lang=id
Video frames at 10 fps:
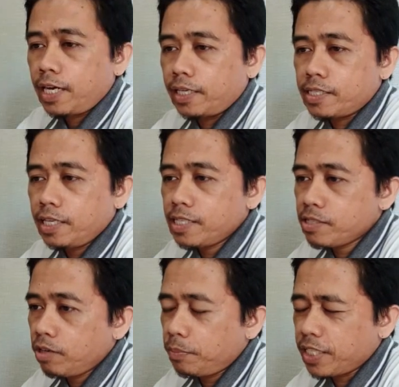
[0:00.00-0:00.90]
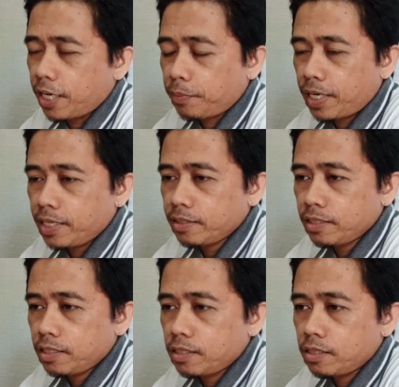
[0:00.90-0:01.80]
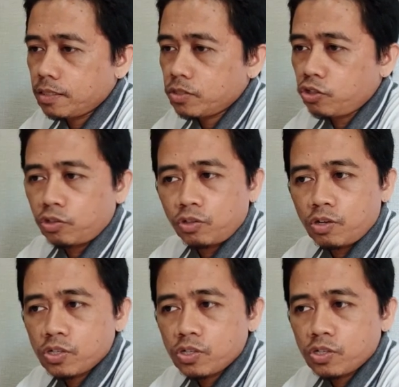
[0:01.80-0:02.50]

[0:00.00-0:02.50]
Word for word: di sini saya sudah menyiapkan eh, contoh